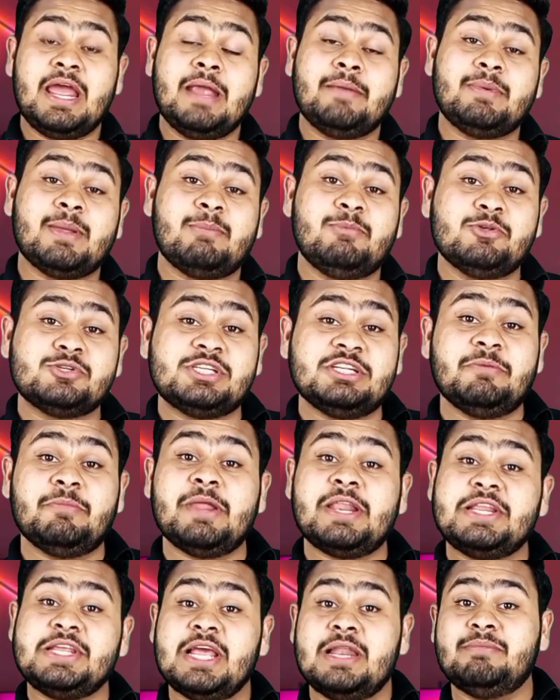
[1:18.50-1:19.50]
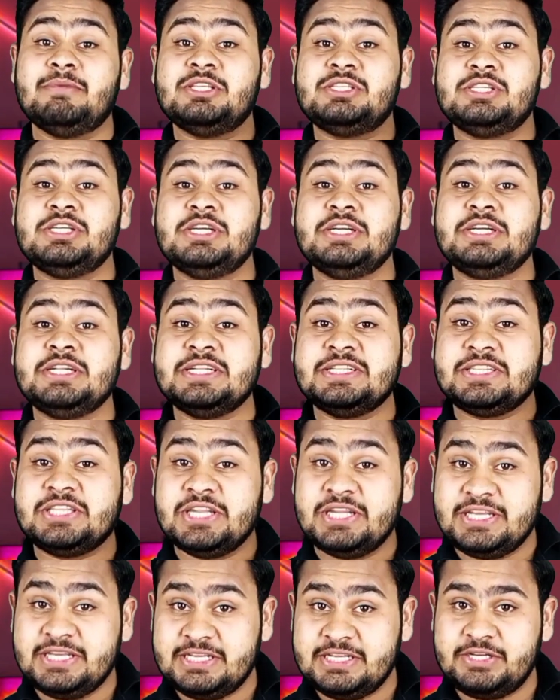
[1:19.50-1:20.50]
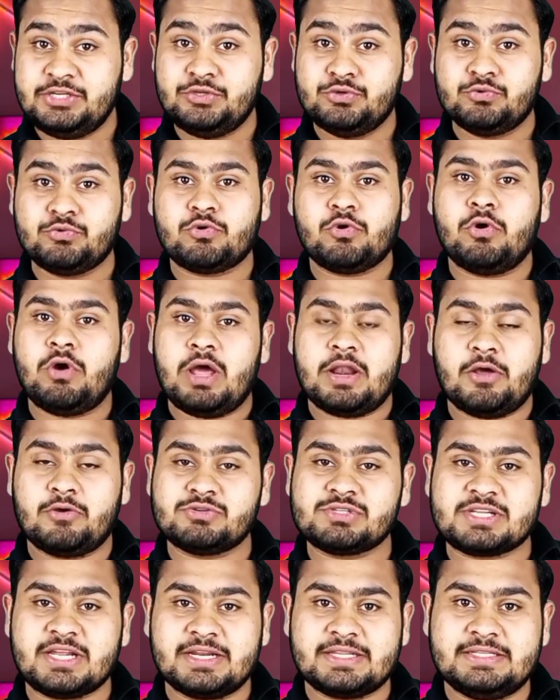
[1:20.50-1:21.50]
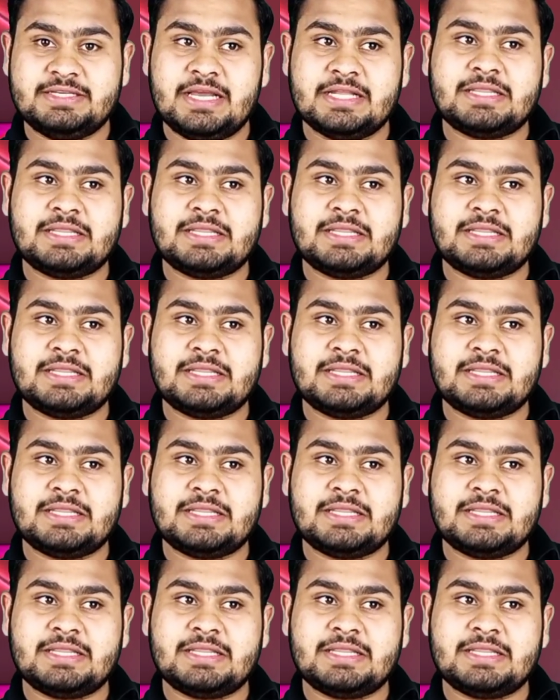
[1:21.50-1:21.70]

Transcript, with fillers: ने ना एम में रियलमी जी टी थ्री न्यू को अनाउंस कर